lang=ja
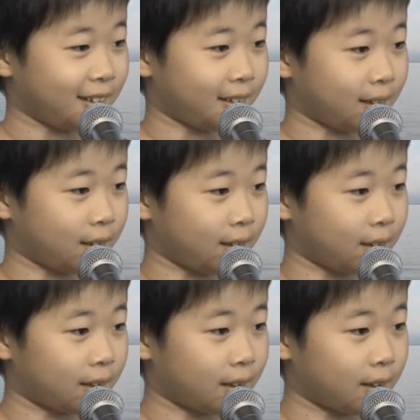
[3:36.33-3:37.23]
か
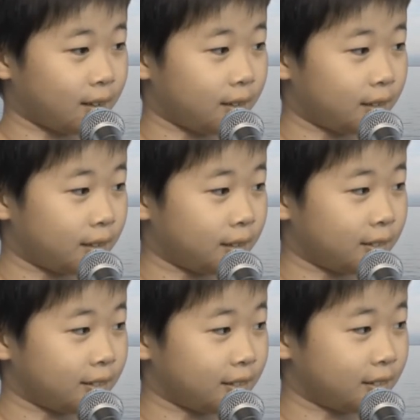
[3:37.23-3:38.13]
ら
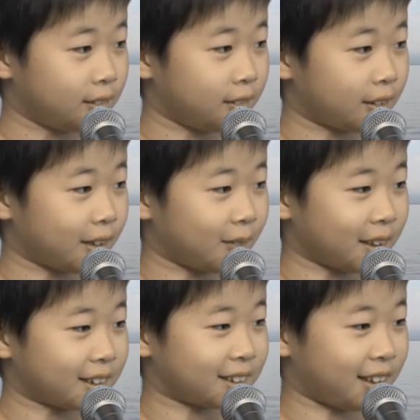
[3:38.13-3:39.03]
抜けま
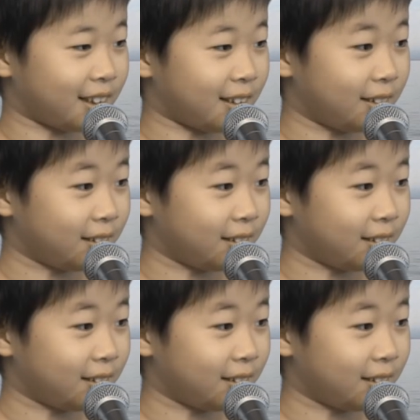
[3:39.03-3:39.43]
した。